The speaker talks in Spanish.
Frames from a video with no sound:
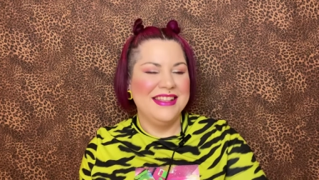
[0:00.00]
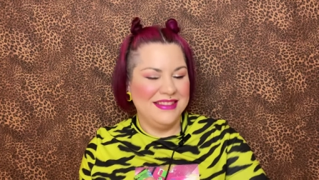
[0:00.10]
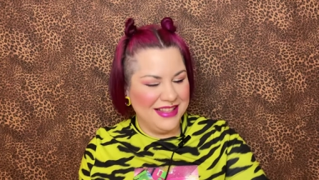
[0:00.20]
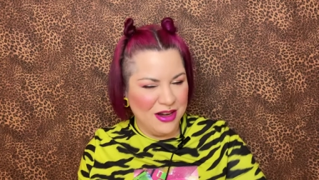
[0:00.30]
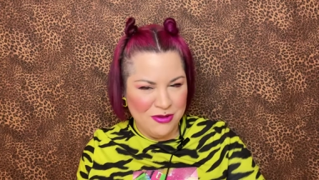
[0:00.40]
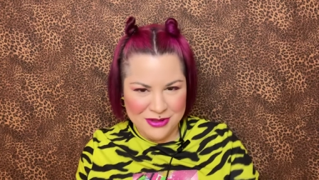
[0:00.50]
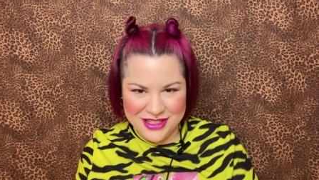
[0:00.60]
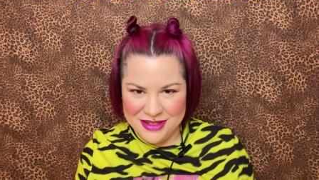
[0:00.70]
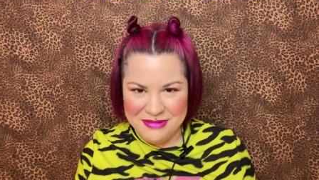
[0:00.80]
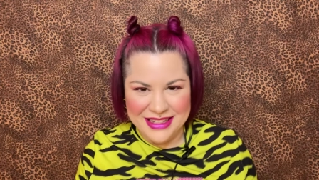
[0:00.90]
tengo
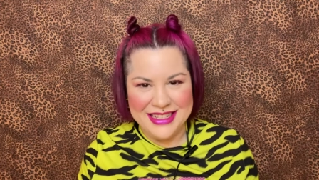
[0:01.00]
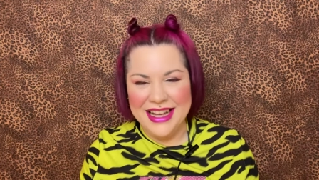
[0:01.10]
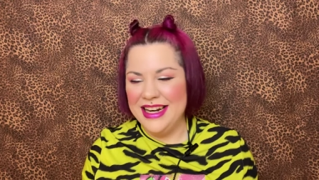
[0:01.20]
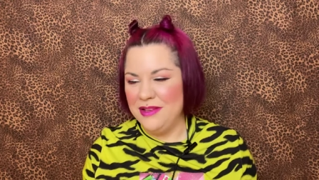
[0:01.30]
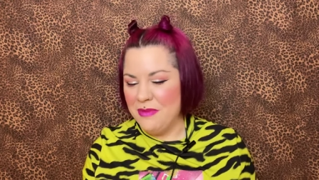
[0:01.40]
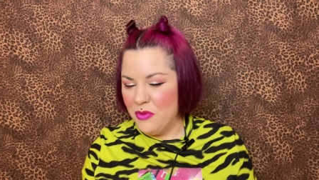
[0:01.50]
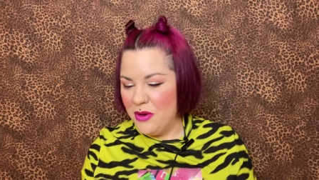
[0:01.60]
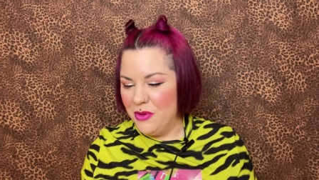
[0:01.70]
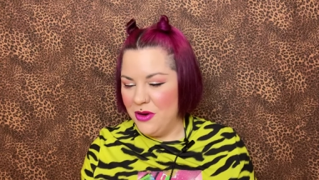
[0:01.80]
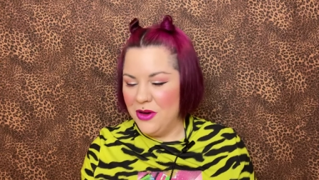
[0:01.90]
muchísimas ganas, me
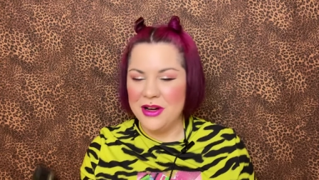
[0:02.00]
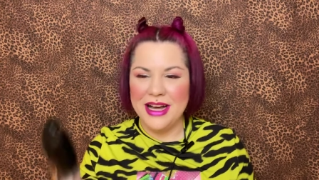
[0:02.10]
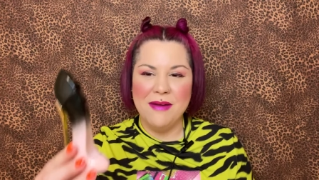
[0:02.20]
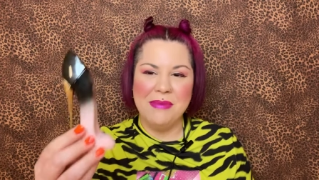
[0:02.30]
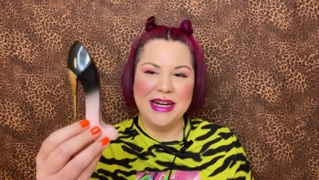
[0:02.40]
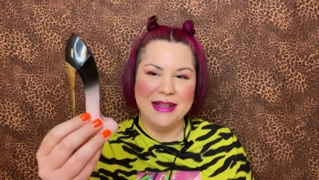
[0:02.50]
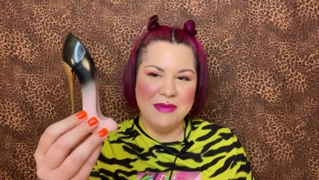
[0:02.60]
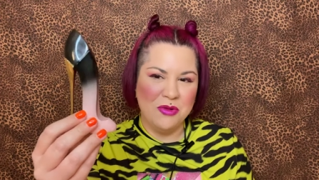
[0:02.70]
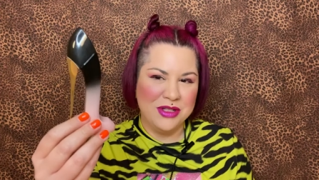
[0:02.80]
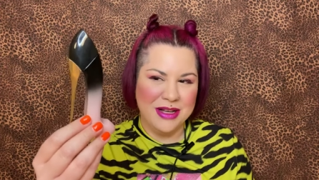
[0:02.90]
vuelvo loca, aparte me
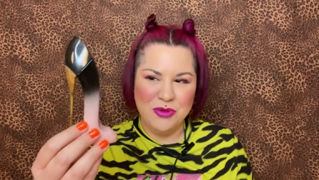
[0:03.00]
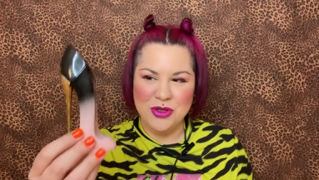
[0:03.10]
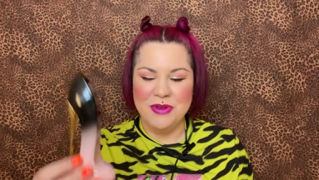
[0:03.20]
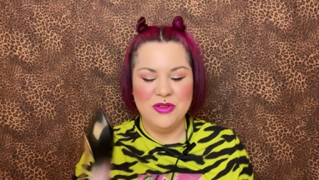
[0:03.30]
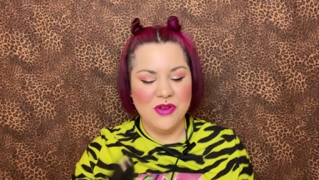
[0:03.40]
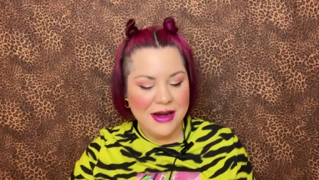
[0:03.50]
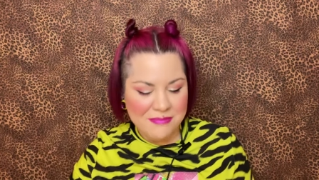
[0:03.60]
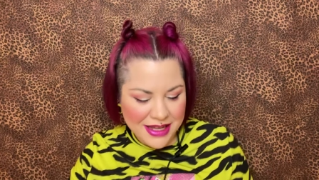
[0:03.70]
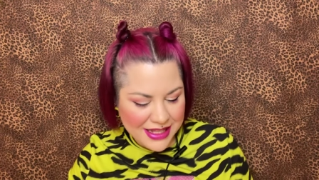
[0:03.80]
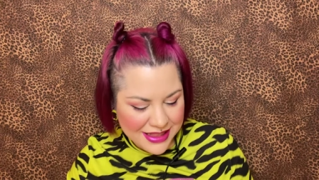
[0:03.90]
gusta mucho
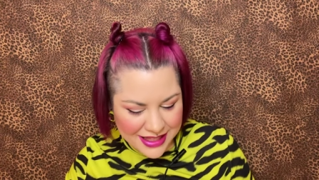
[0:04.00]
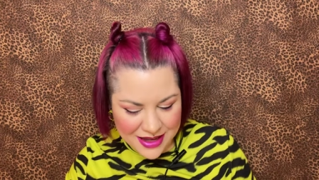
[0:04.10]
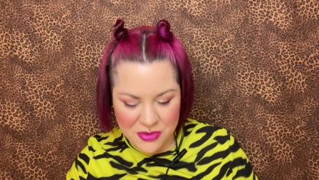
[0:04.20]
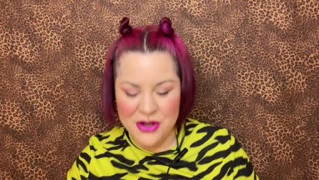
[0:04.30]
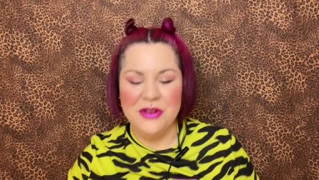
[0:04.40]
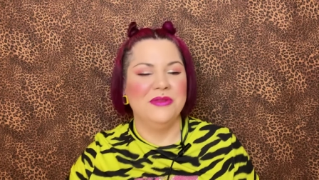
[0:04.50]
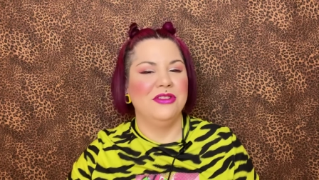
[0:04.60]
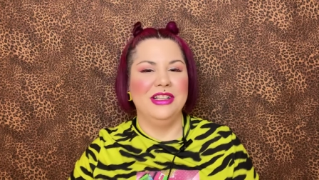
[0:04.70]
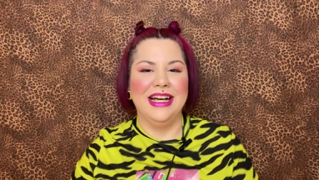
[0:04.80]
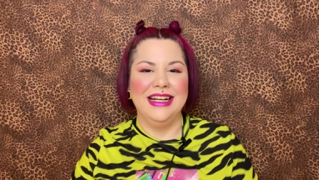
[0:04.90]
visualmente, bueno,
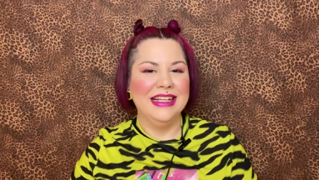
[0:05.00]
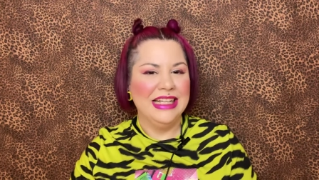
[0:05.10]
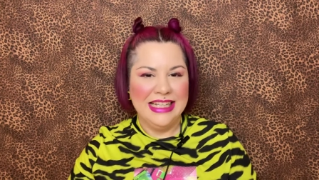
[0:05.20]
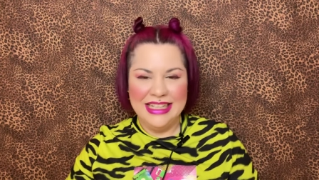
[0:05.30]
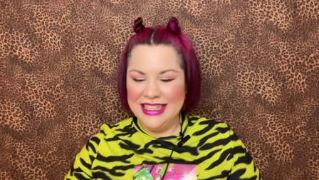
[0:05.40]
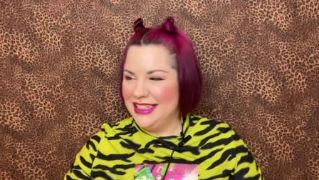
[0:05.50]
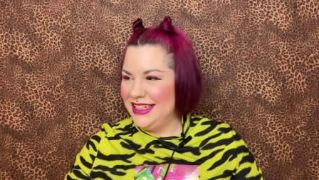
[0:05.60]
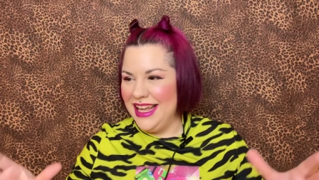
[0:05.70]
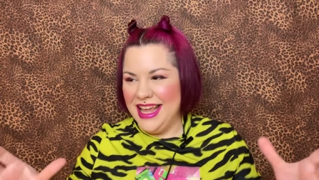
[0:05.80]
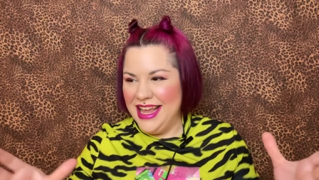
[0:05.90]
total
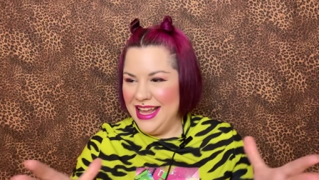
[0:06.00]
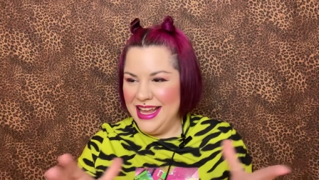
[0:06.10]
que